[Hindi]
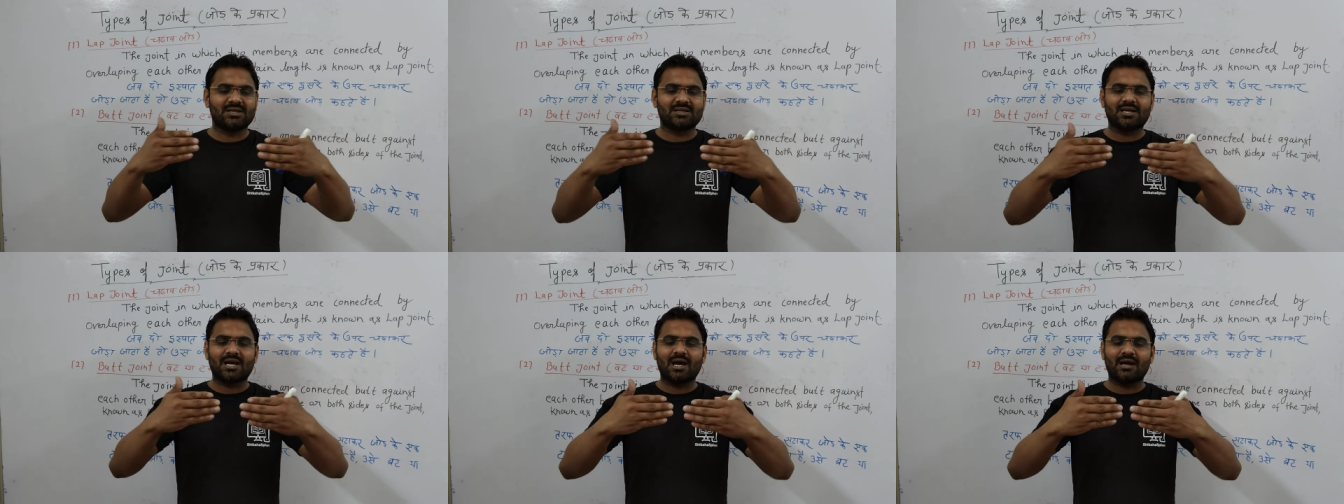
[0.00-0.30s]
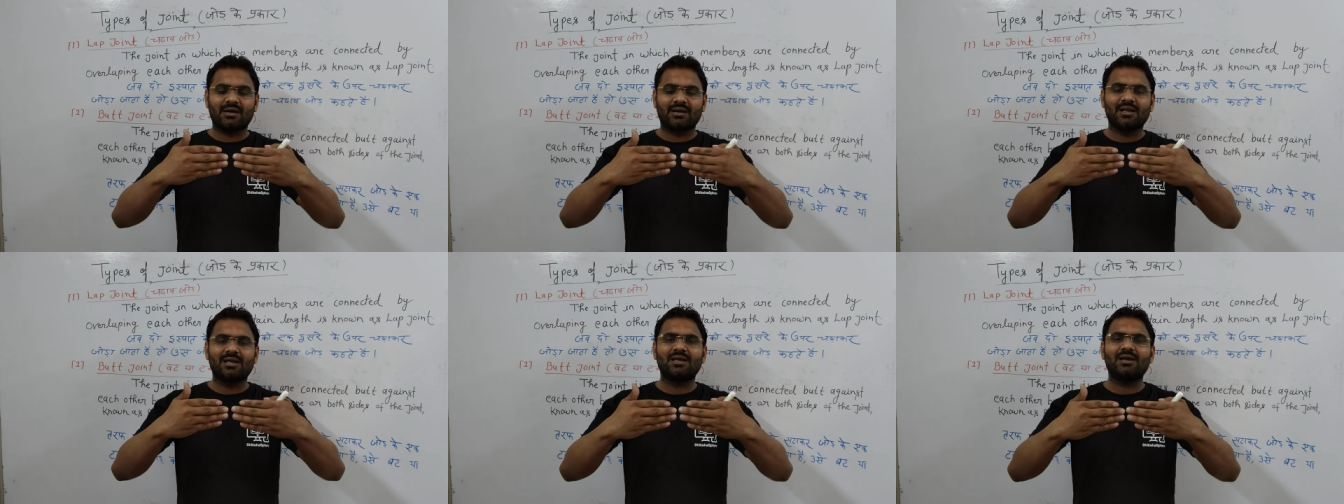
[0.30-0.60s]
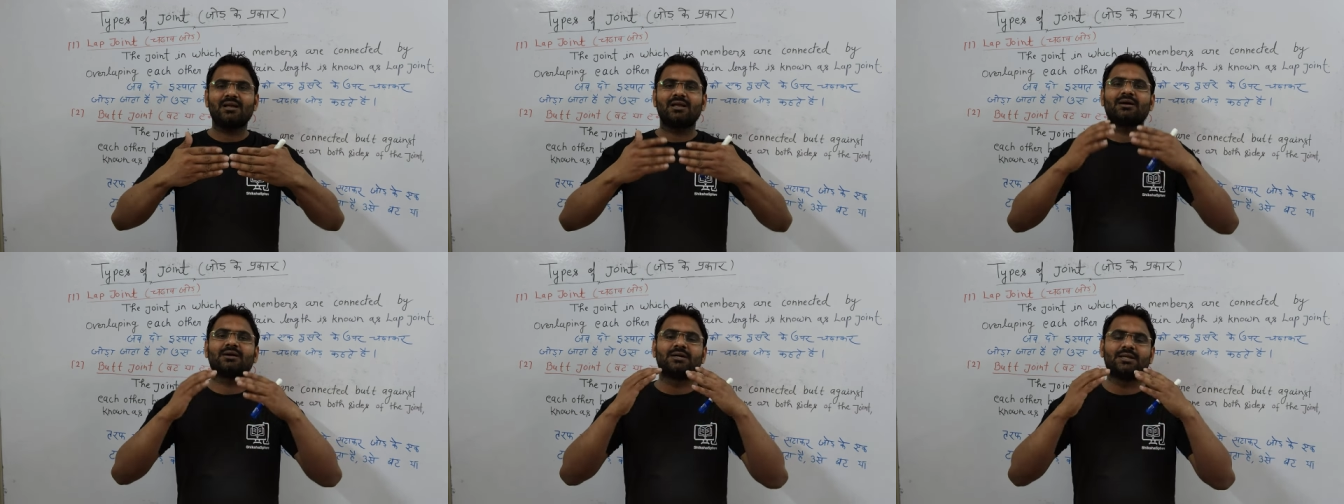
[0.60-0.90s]
सटा
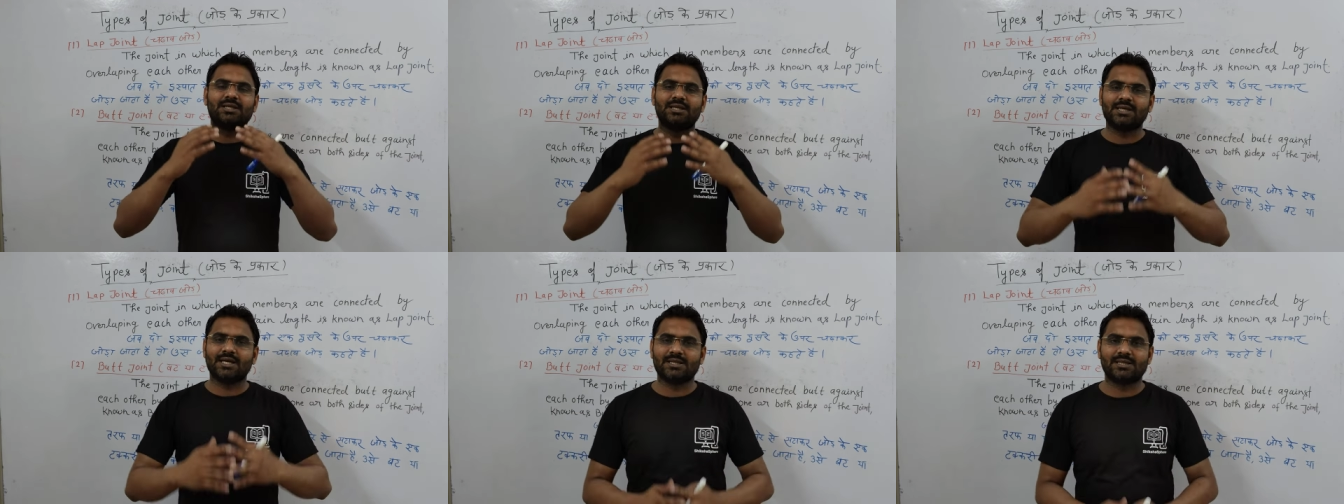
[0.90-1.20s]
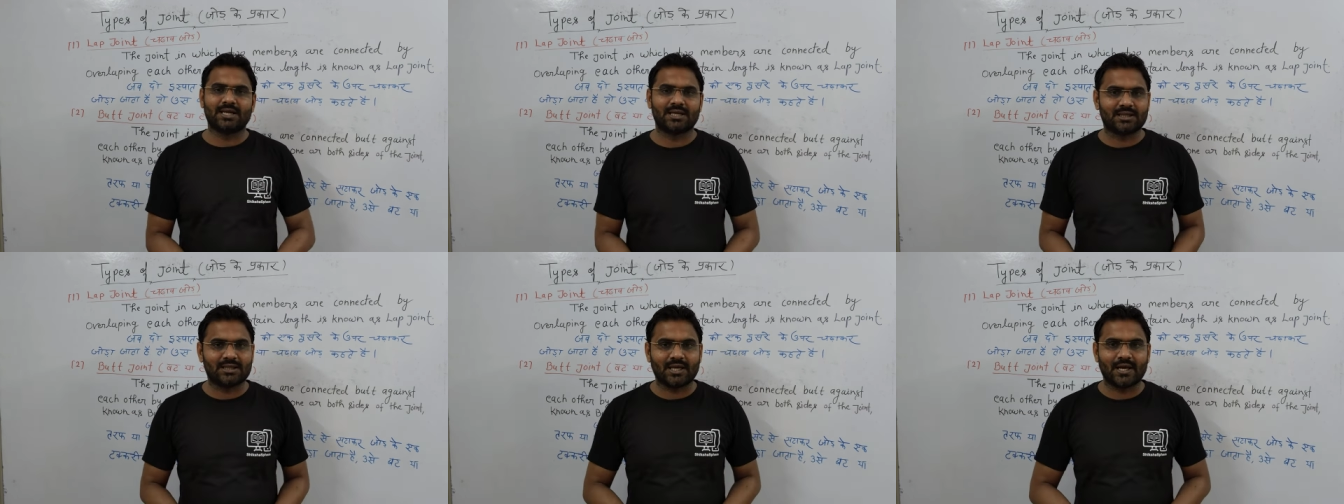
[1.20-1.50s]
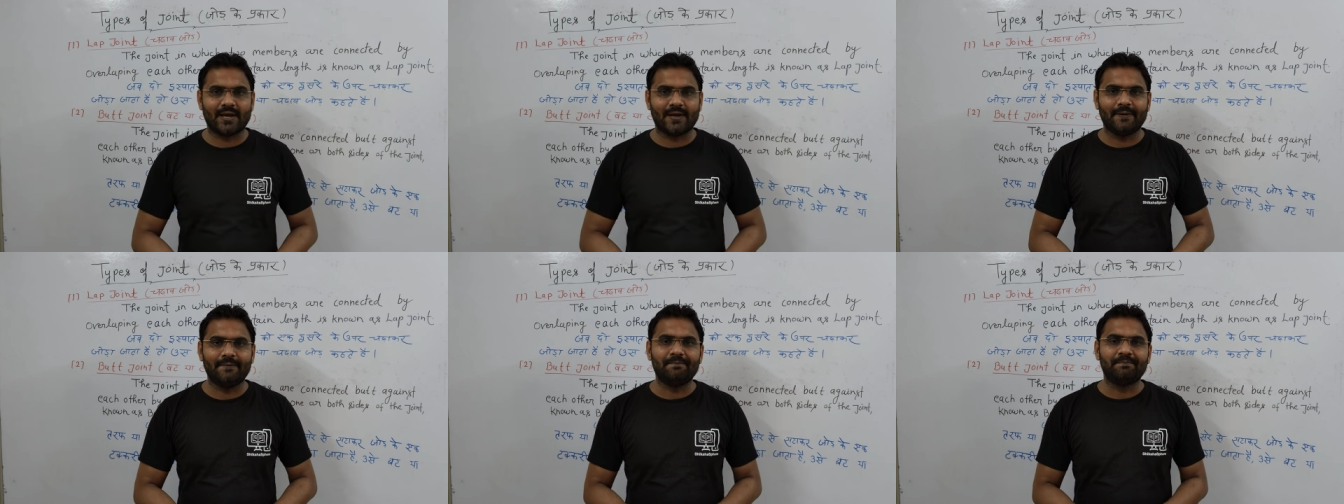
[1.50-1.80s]
करके रख दिया
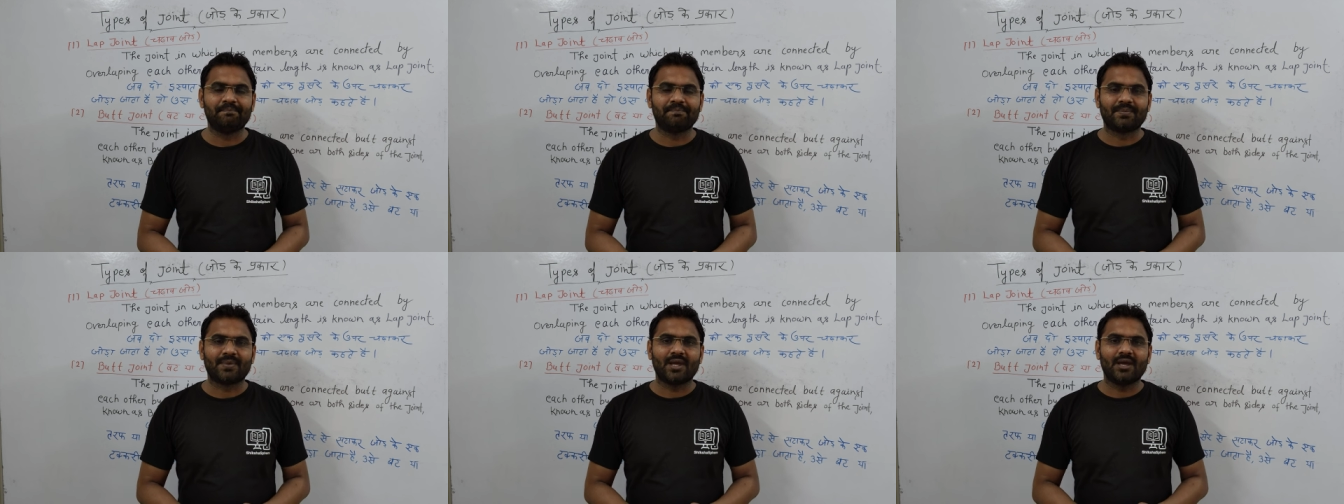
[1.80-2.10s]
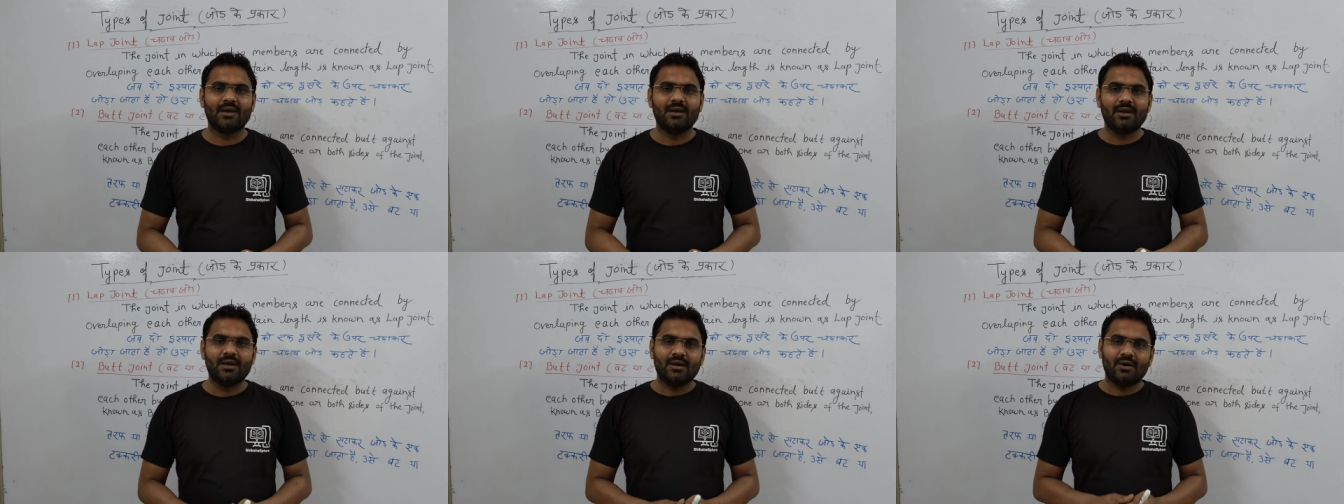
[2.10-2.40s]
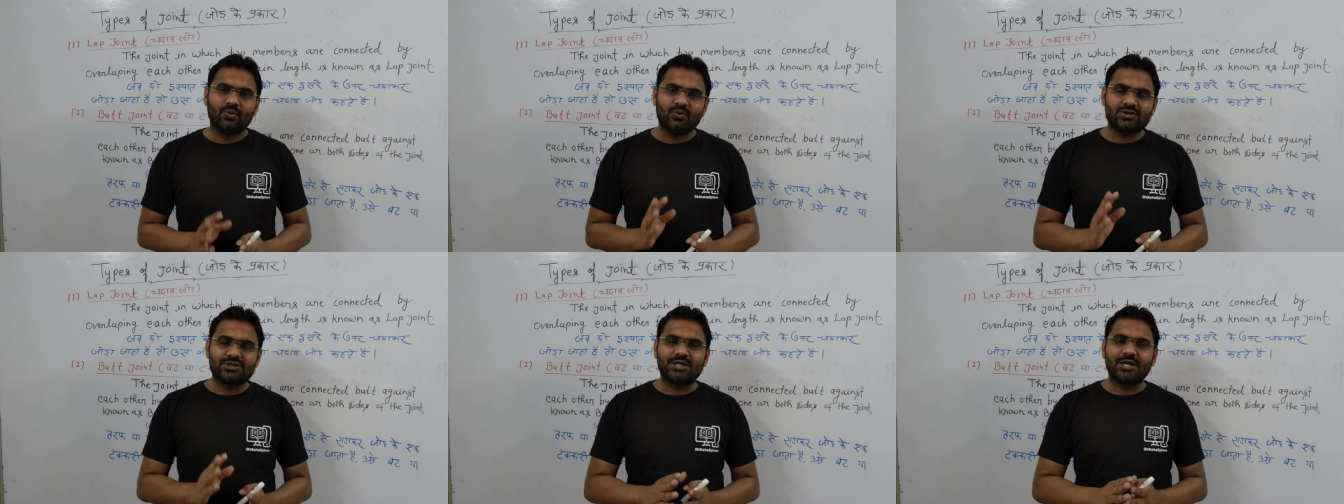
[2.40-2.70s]
जाता है
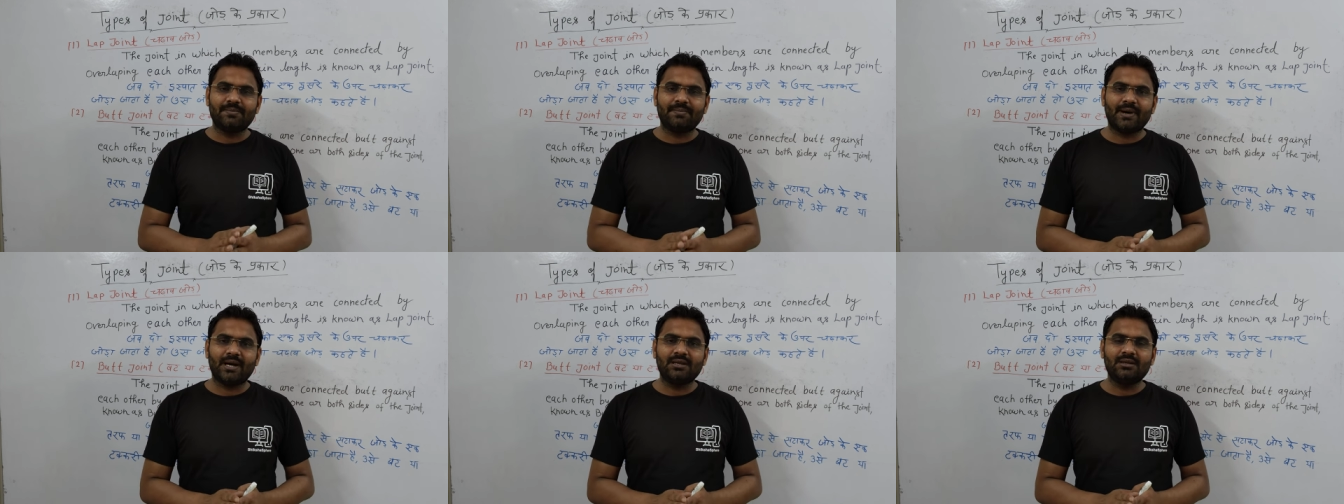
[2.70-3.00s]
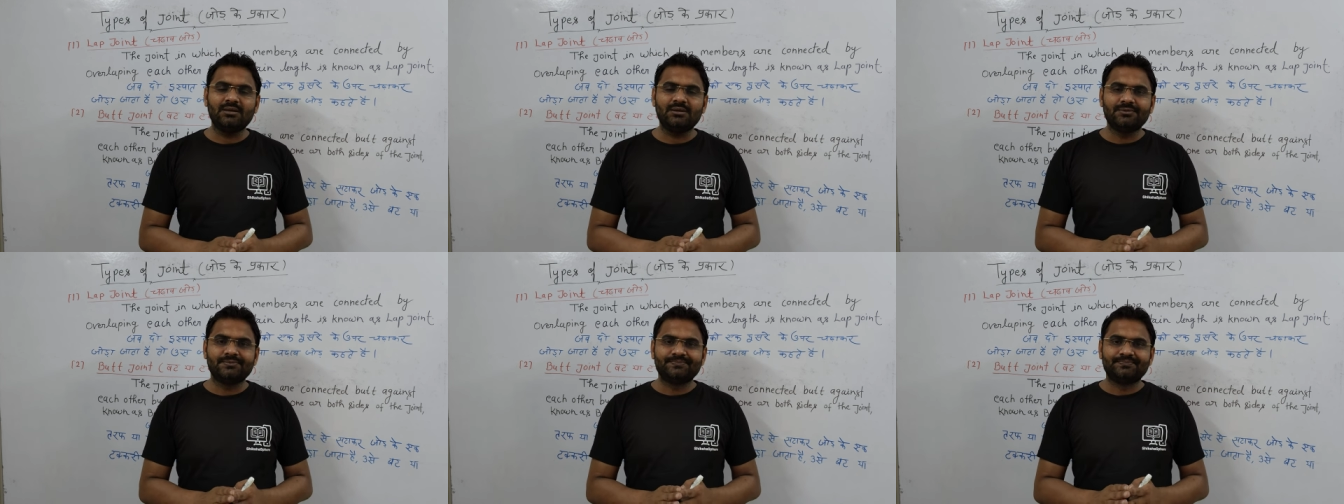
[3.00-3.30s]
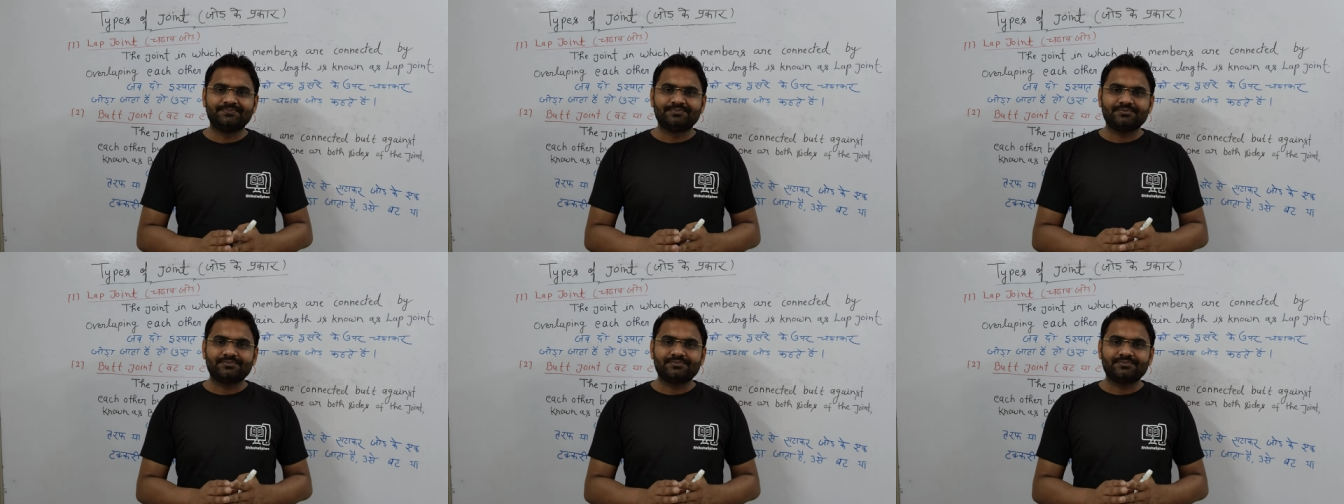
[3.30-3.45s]
उसके बाद